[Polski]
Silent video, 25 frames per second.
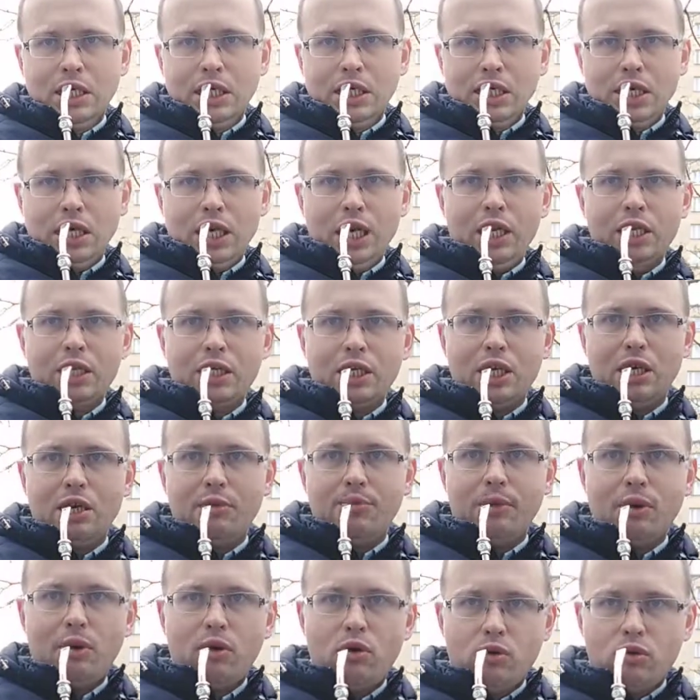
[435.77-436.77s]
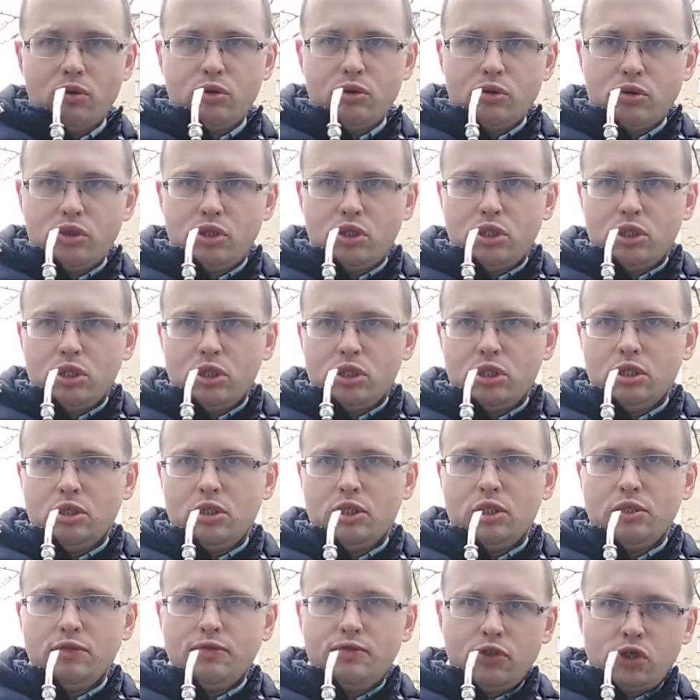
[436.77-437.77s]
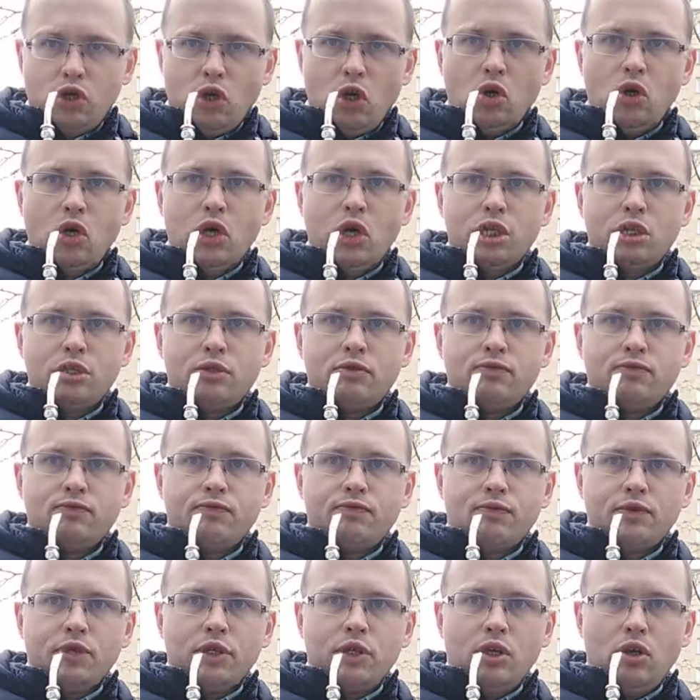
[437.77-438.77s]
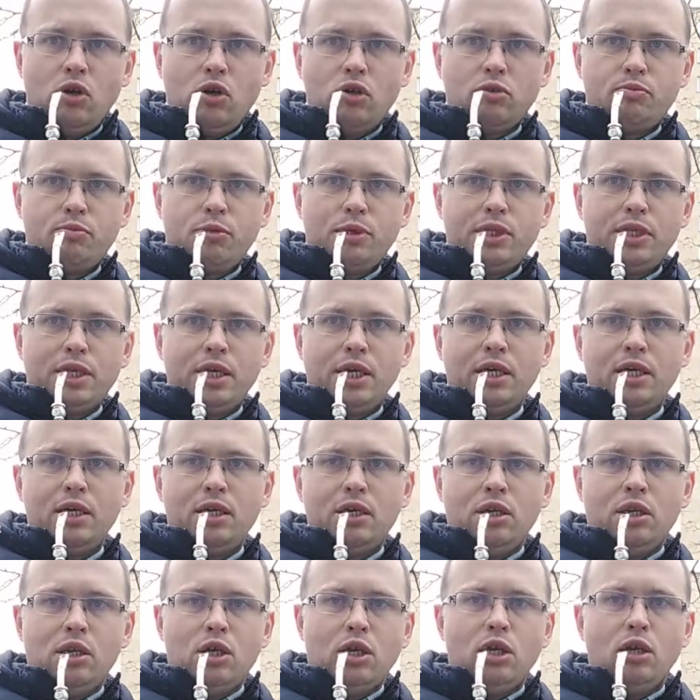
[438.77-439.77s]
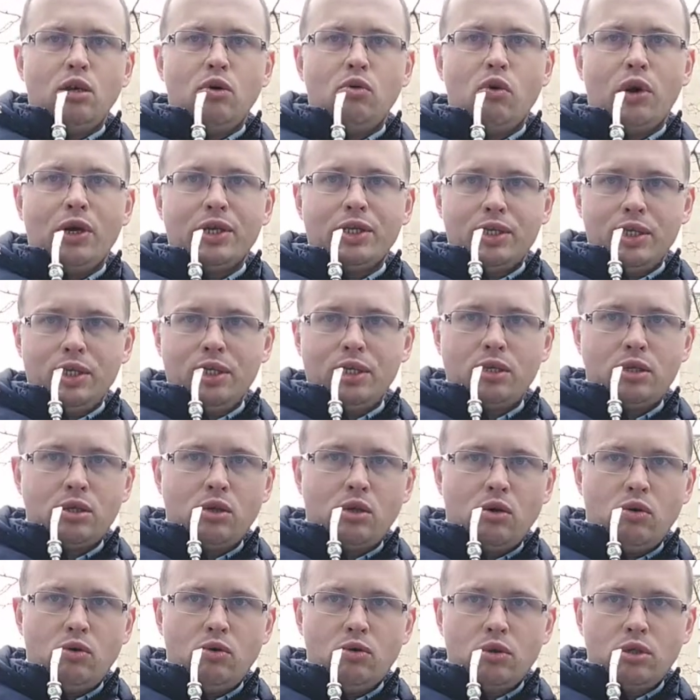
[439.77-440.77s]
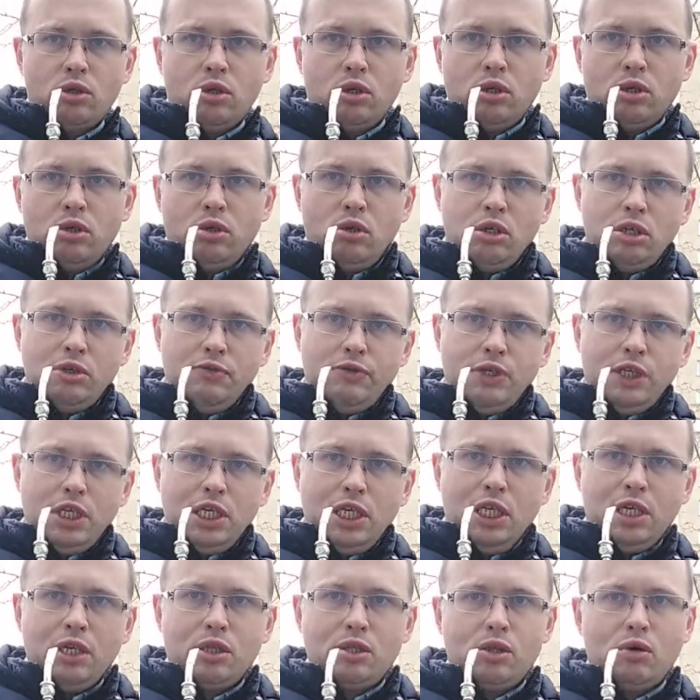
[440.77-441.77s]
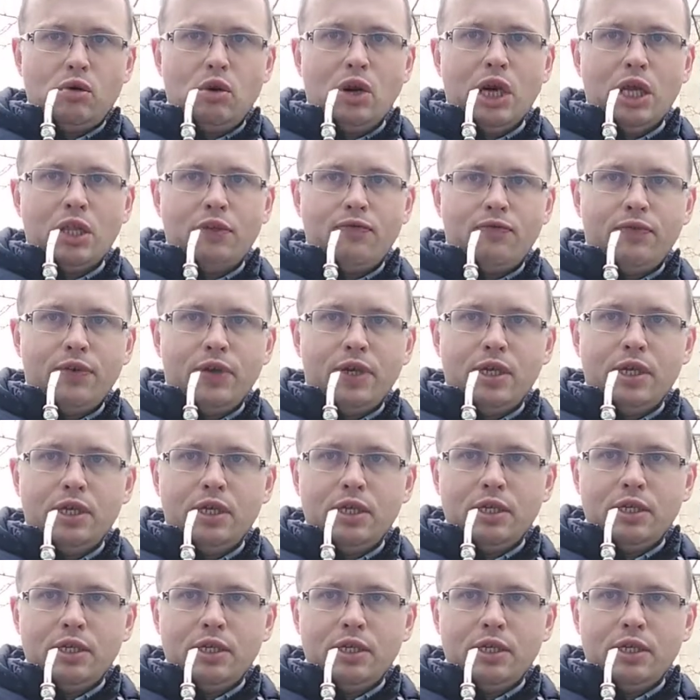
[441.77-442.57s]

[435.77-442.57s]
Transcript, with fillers: Ale trzeba Białoruś e, wciągać w odbitę łacińską. Oczywiście nie jest to łatwe,